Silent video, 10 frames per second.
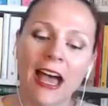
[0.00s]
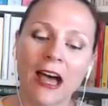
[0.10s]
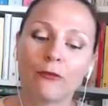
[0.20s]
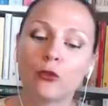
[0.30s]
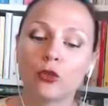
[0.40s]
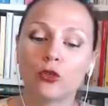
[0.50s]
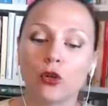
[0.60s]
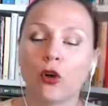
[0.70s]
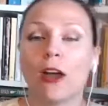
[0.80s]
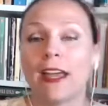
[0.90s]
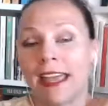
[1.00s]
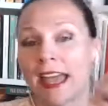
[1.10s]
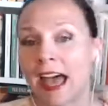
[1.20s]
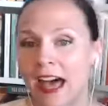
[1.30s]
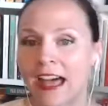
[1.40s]
ha avuto e
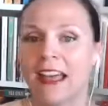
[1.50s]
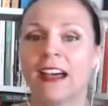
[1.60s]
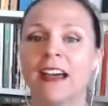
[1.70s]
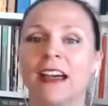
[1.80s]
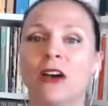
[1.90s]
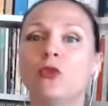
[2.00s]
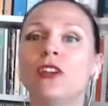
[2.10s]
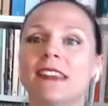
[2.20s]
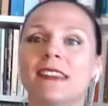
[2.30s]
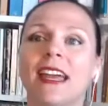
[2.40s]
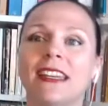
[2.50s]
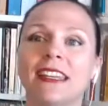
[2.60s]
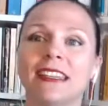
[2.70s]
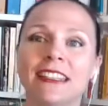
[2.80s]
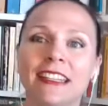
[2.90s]
ha eh, una
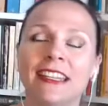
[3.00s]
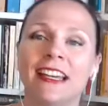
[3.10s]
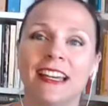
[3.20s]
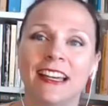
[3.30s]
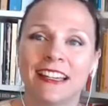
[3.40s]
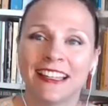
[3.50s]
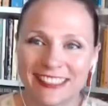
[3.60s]
serie di, eh,